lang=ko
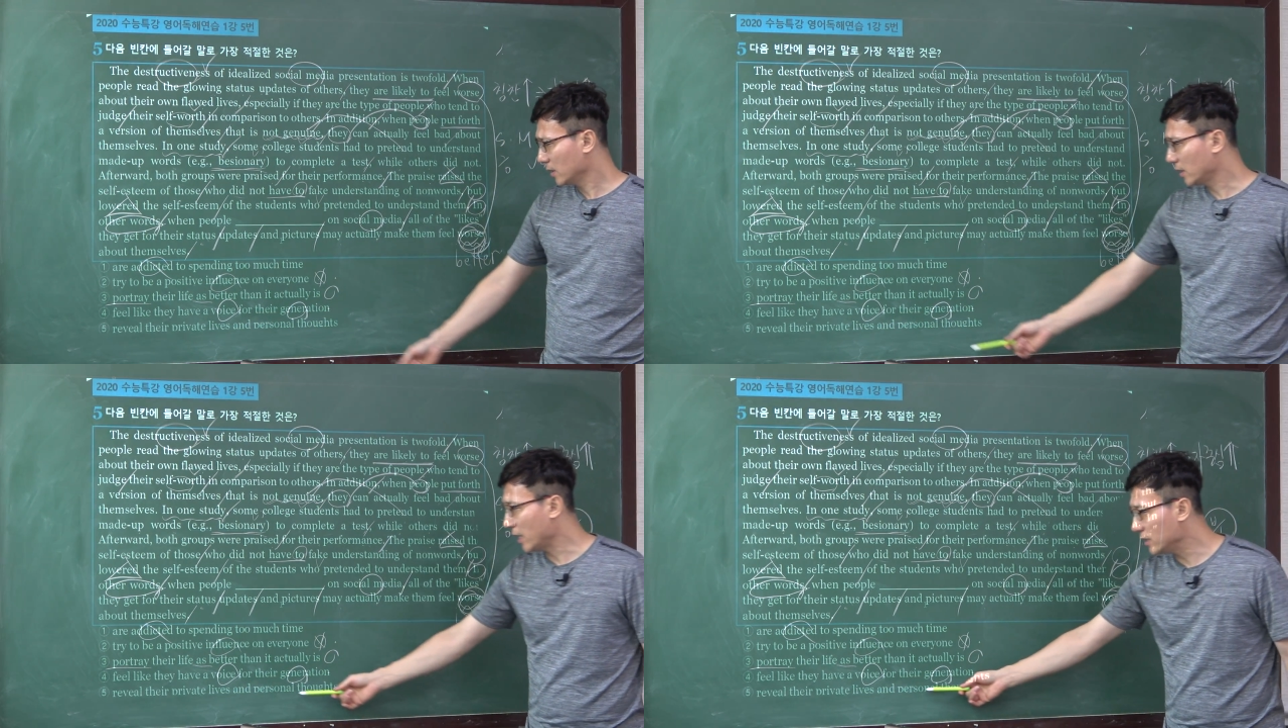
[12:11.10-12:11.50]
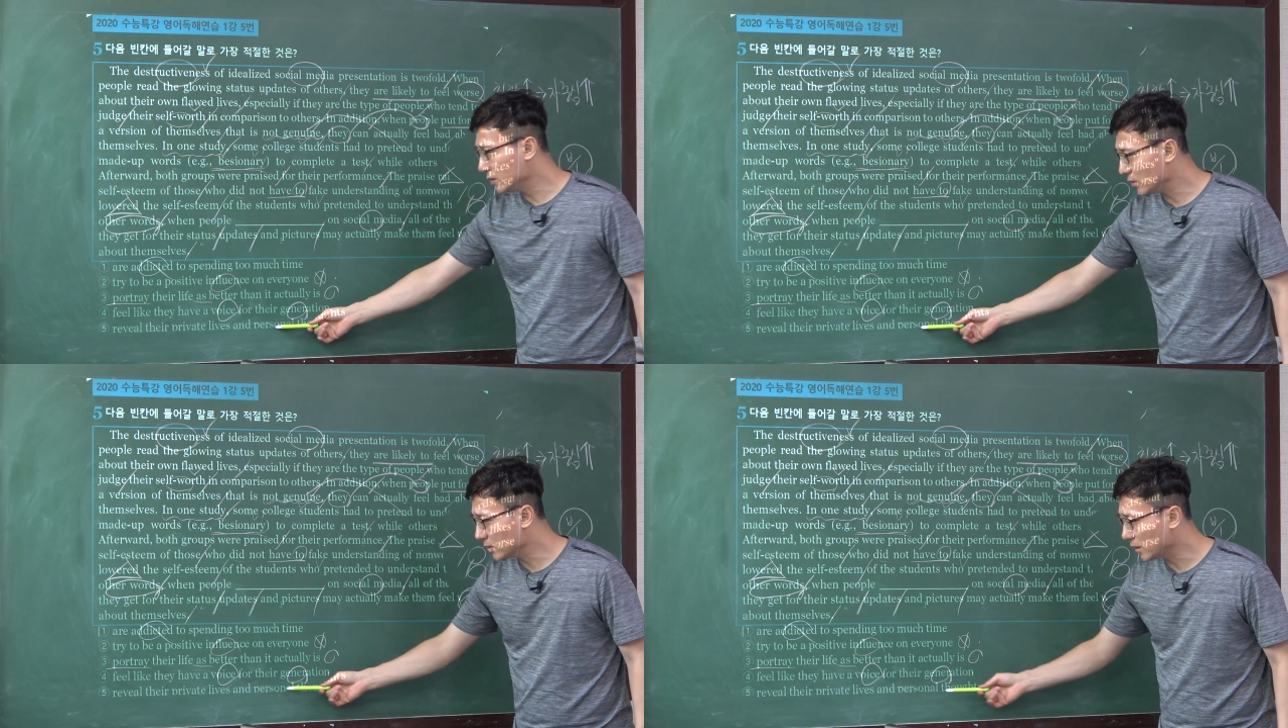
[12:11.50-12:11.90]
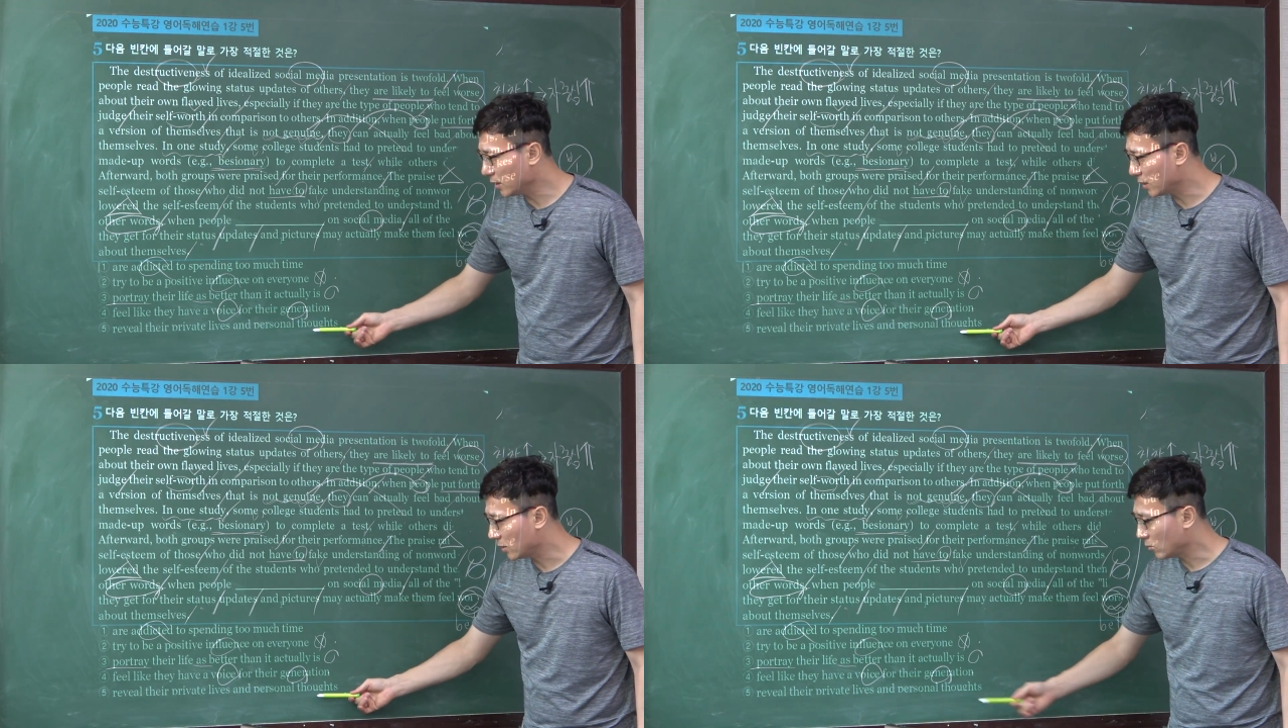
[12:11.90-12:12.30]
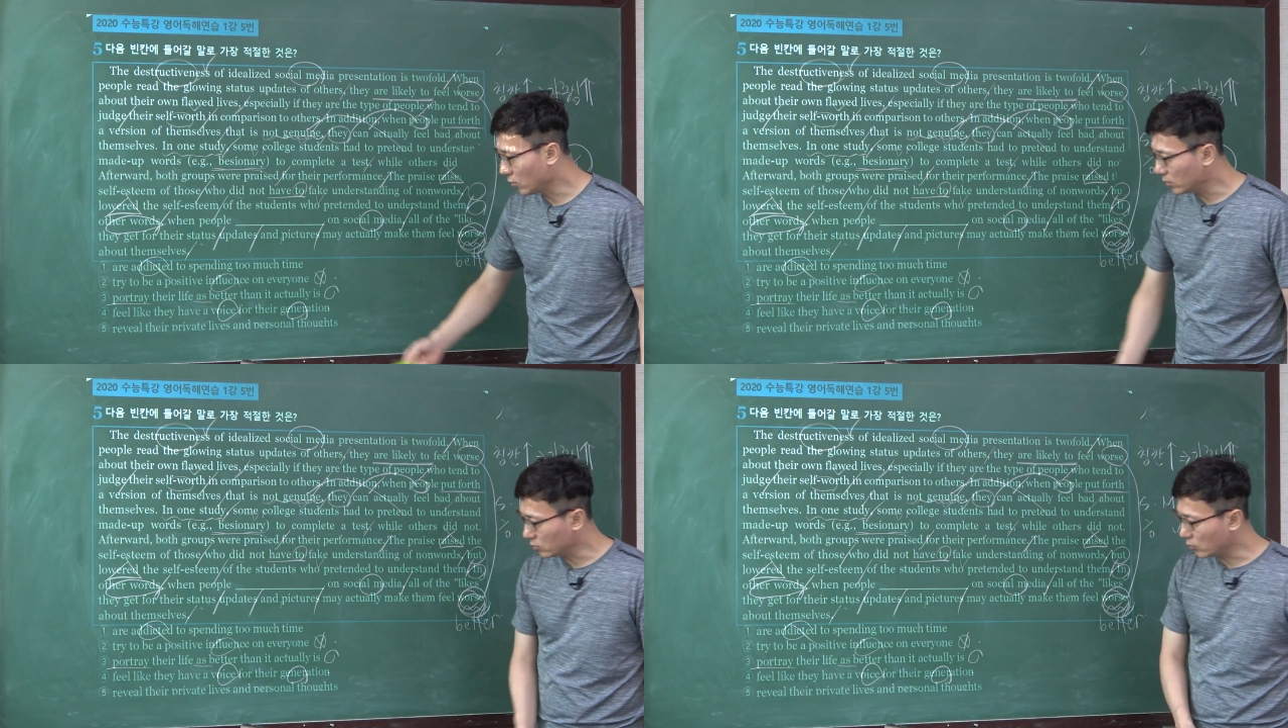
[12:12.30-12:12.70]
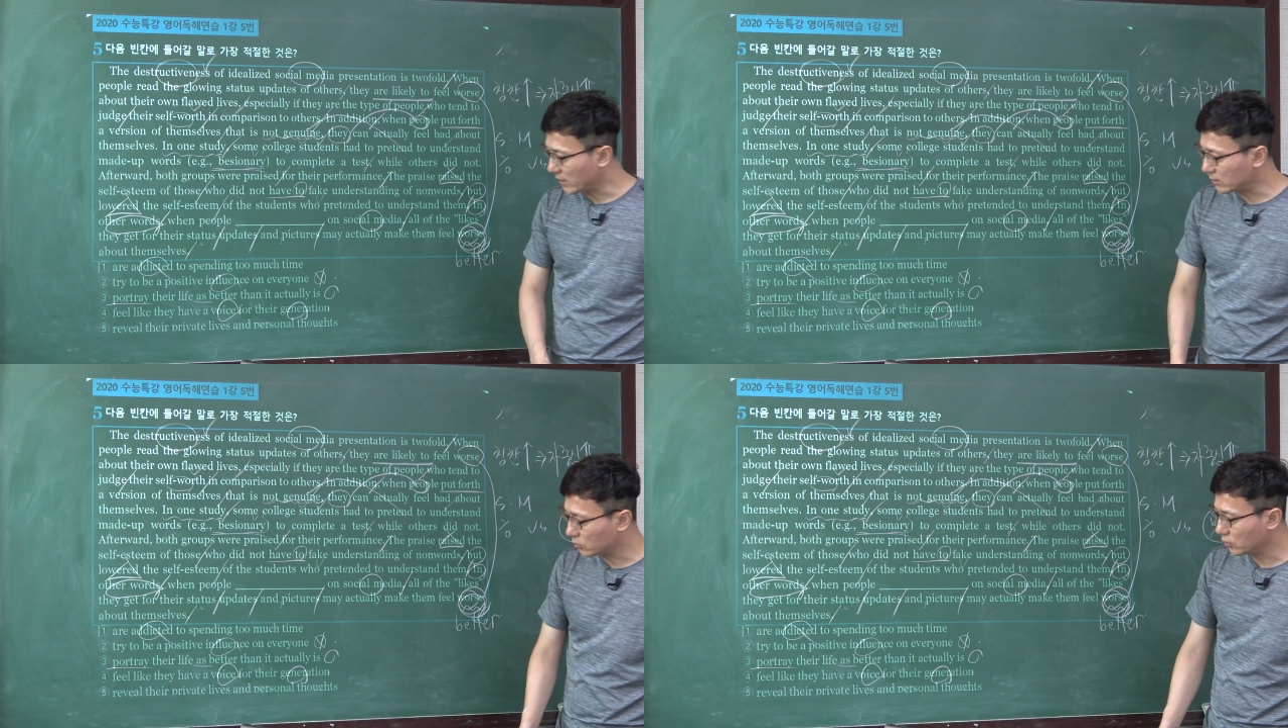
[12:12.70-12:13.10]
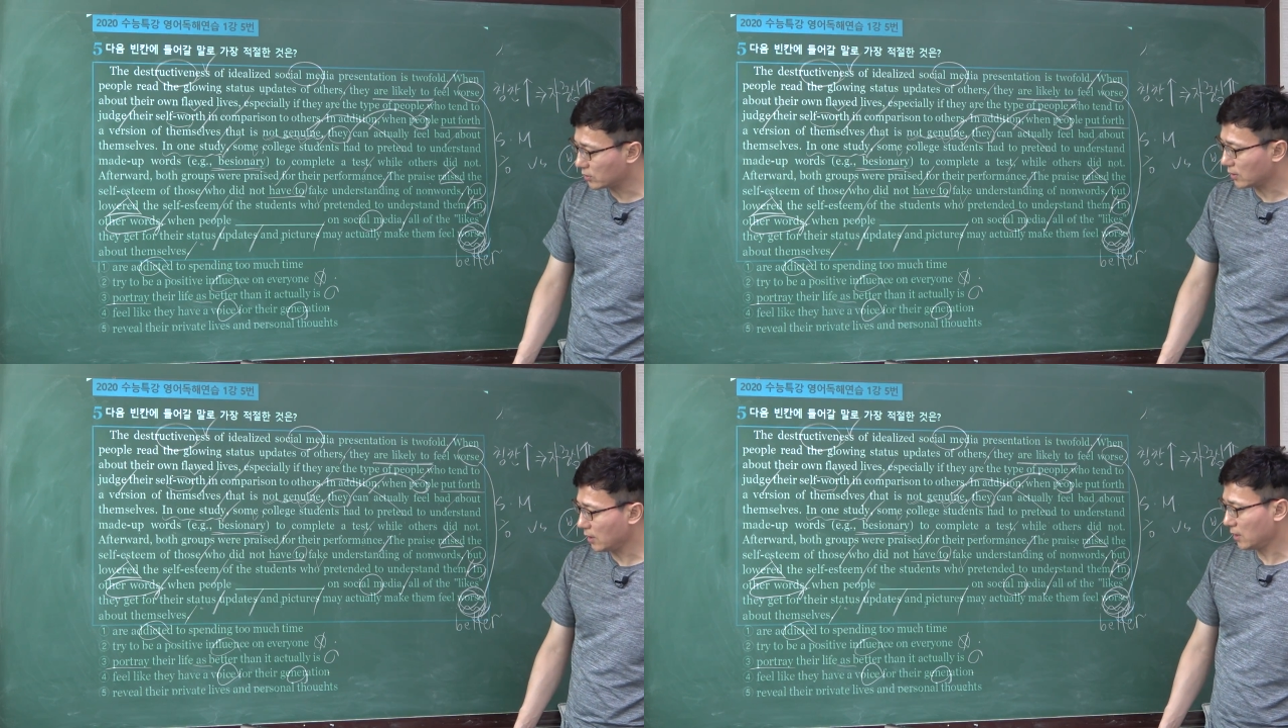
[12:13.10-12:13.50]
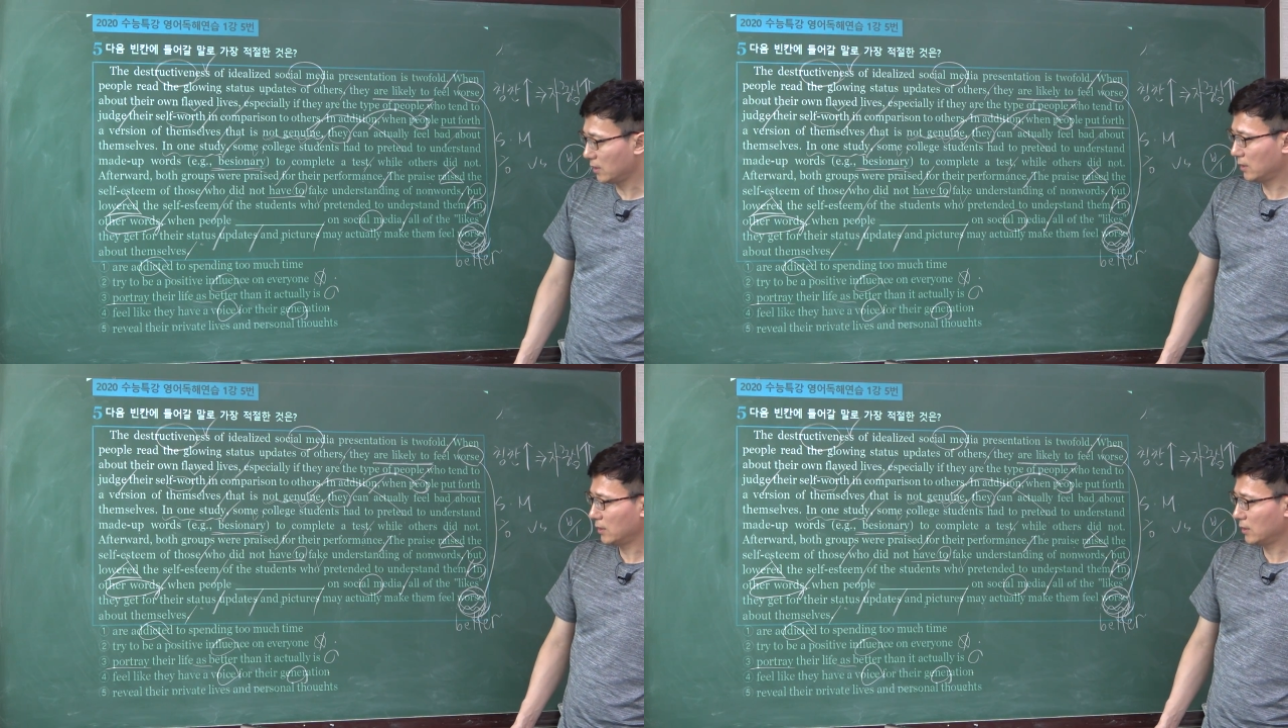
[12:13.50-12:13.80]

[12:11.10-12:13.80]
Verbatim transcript: 개인적인 생각 어 이것도 맞을 수 있을까